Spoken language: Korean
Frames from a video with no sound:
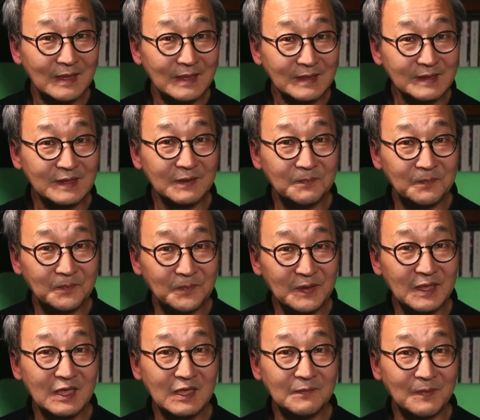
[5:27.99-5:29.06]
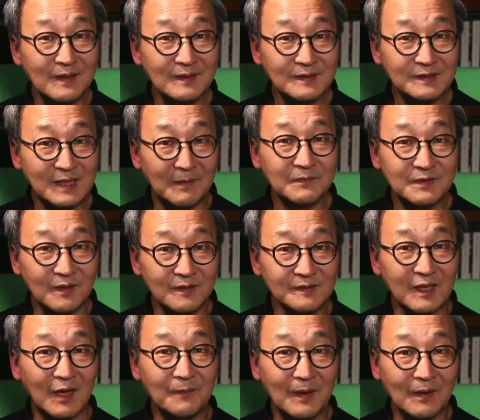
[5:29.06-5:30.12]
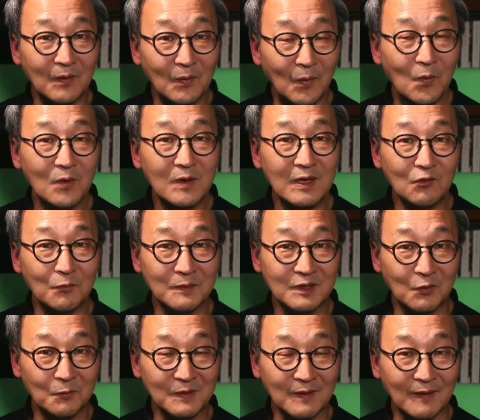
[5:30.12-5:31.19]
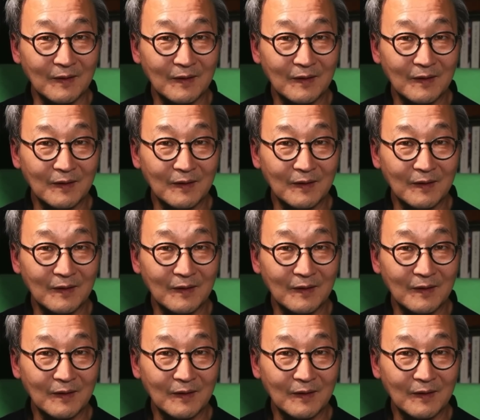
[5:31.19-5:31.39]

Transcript: 십일만 삼천사백오 킬로미터입니다.